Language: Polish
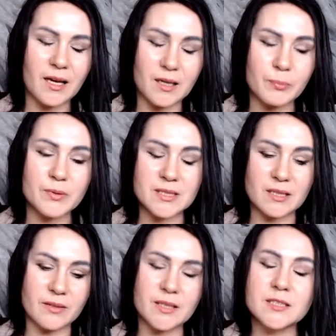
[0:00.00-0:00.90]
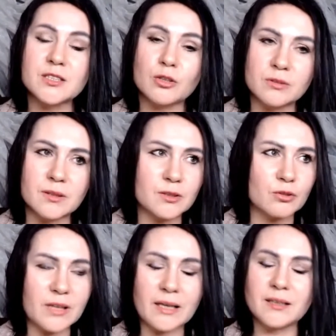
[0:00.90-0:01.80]
Ale podstawa jest to,
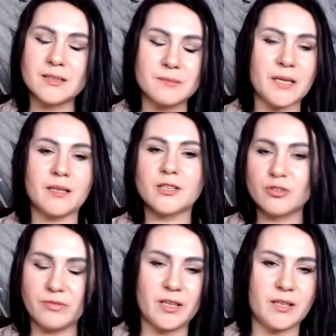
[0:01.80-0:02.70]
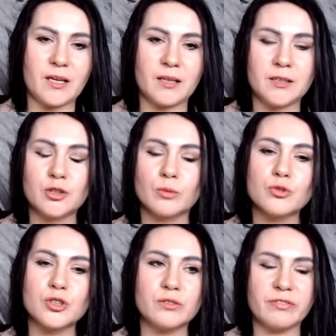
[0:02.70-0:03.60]
totalna zmiana żywienia i to
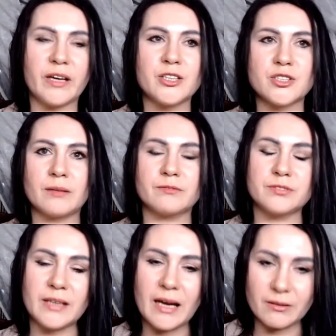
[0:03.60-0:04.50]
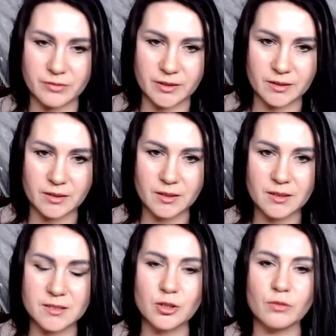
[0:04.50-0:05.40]
musi wejść nam w nawyk
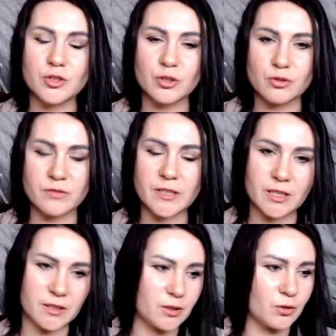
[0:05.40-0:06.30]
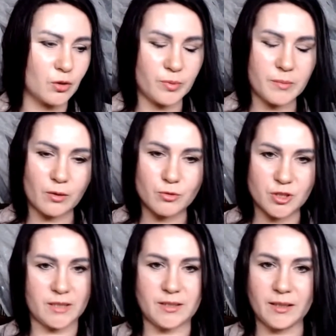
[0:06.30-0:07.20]
zdrowo się odżywiać, a nie tylko robimy
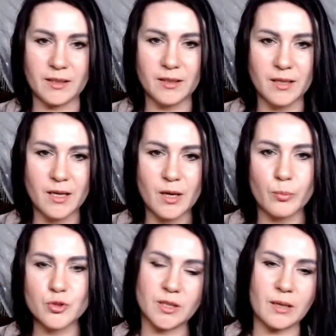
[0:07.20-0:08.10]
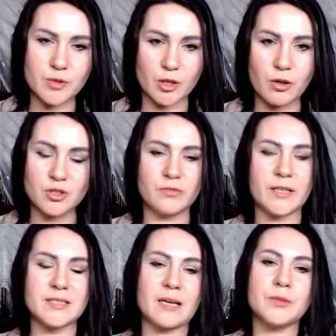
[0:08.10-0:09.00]
jakąś dietę, później nam przechodzi,
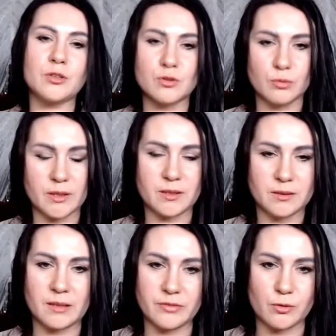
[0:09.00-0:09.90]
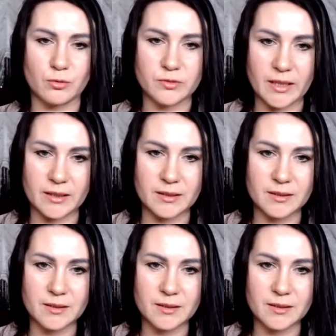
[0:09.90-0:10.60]
wracamy do złych nawyków, tak?